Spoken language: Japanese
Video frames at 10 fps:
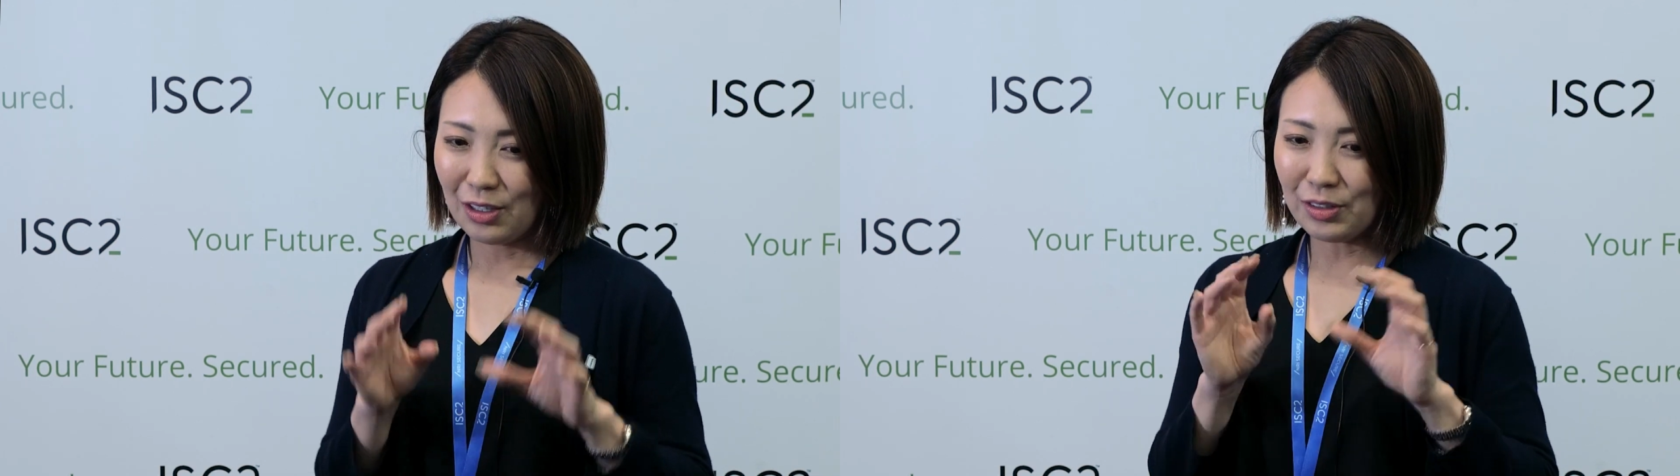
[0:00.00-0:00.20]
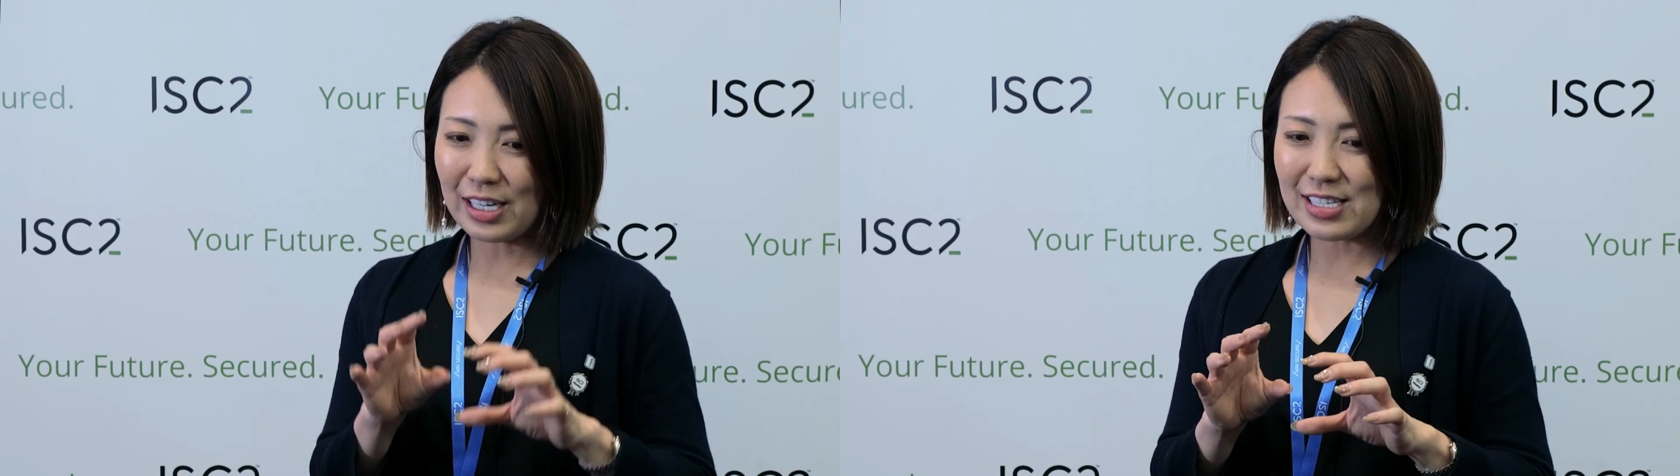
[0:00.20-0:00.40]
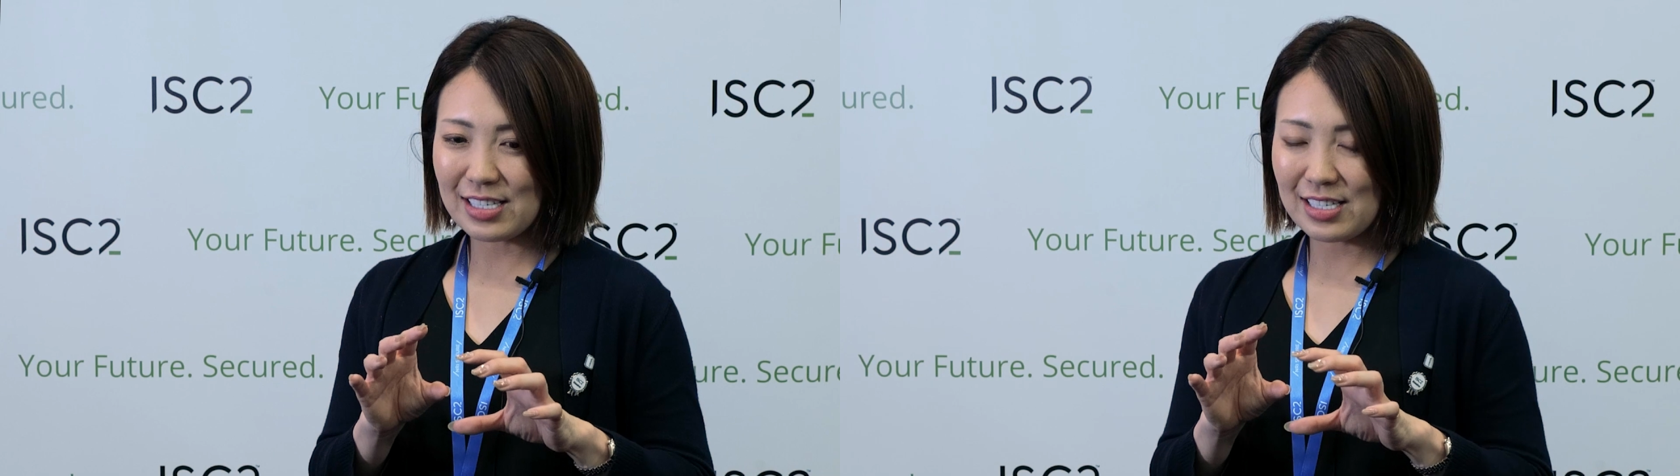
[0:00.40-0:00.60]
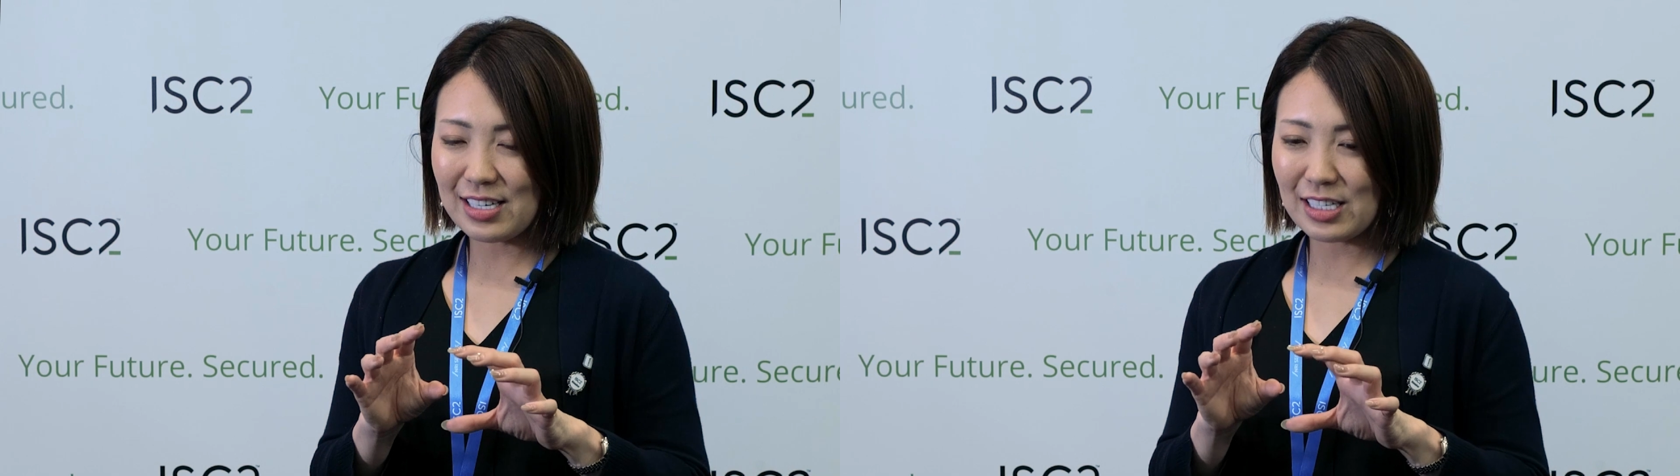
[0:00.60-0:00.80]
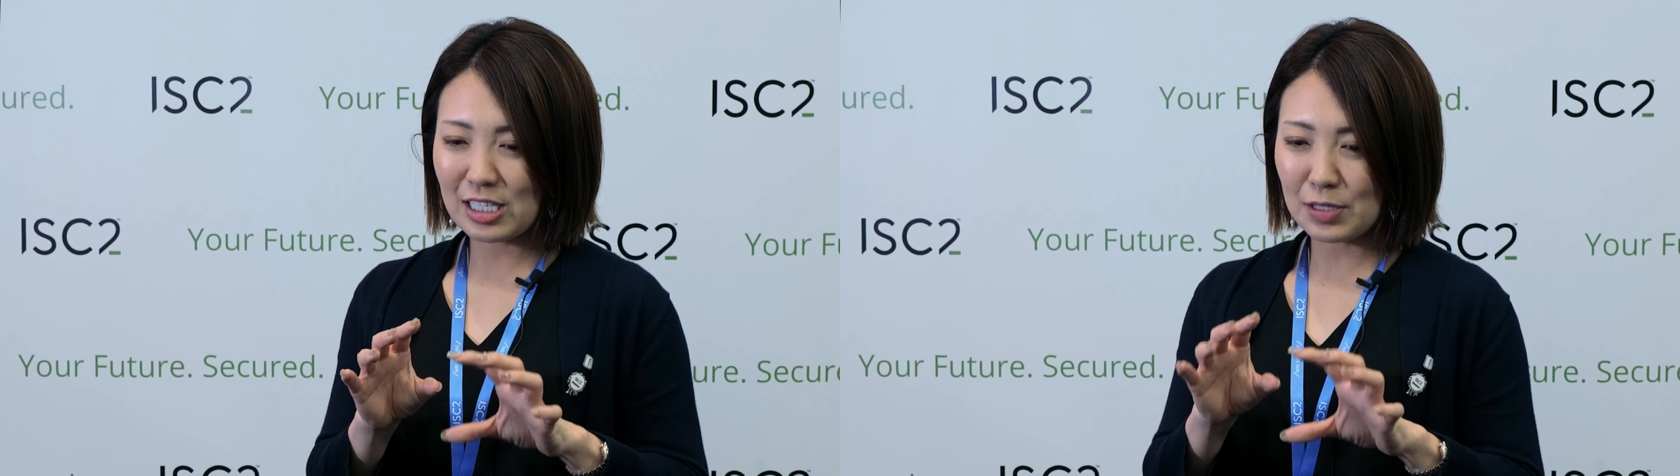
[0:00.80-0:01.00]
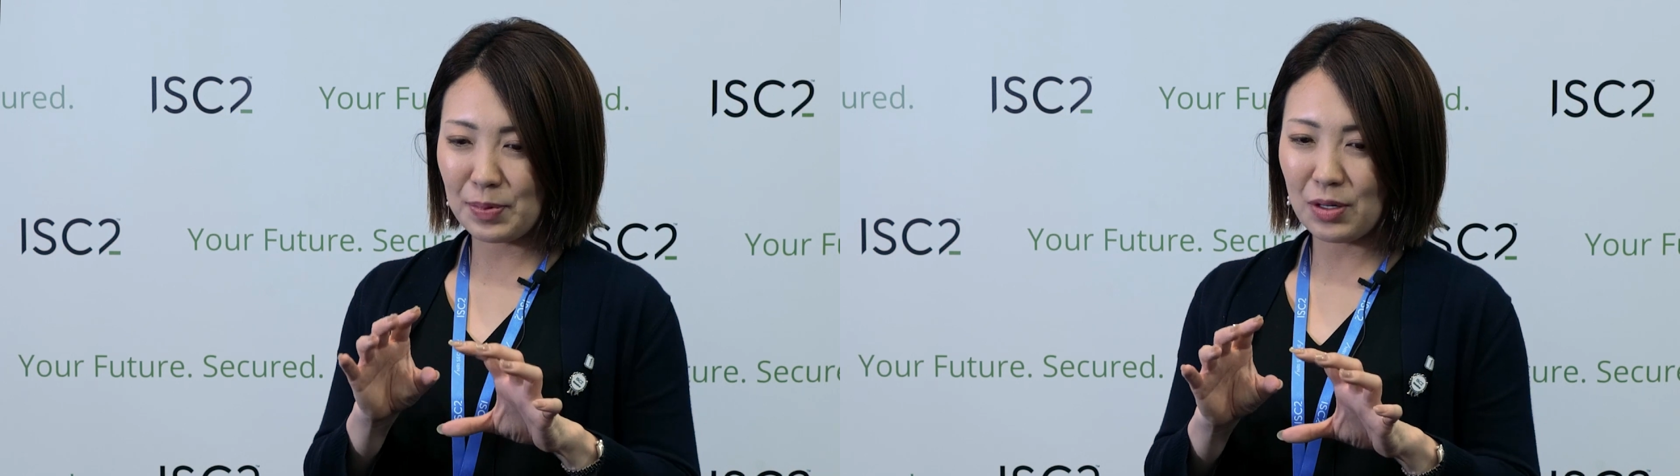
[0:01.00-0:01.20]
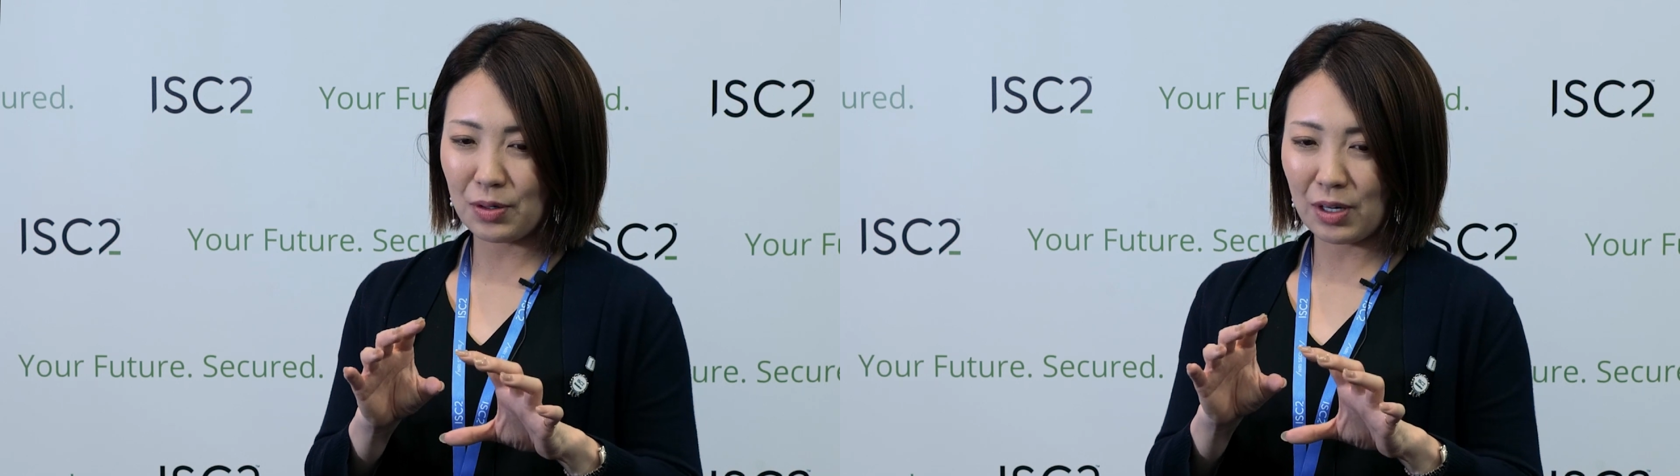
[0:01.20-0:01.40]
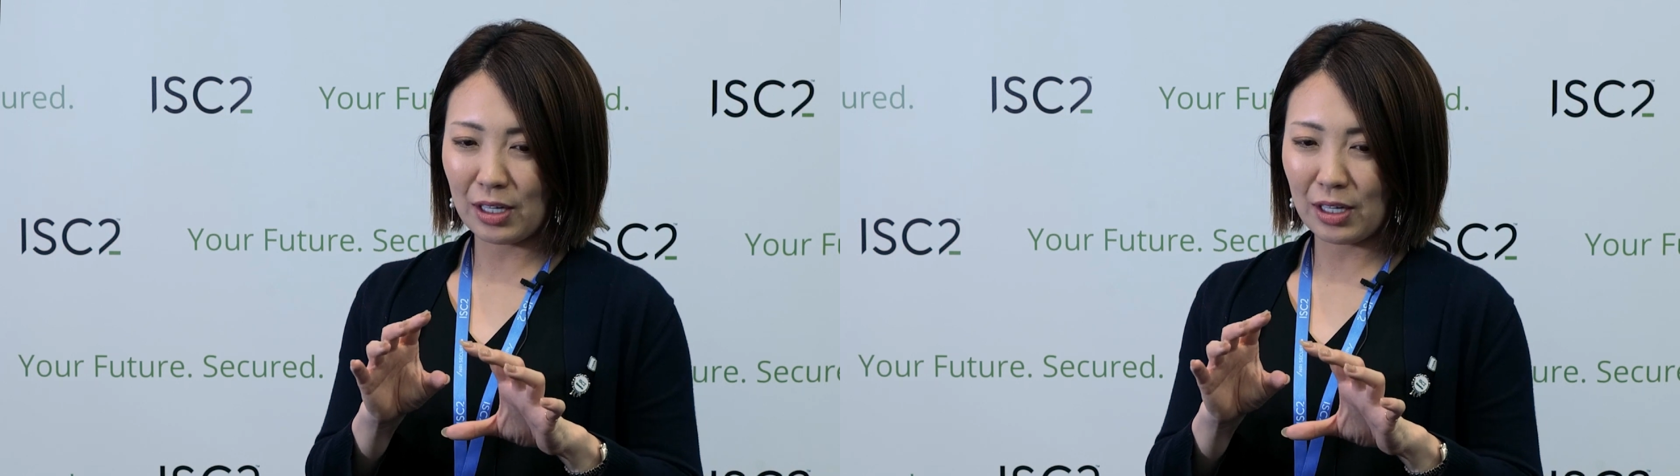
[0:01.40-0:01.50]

同じ CISSP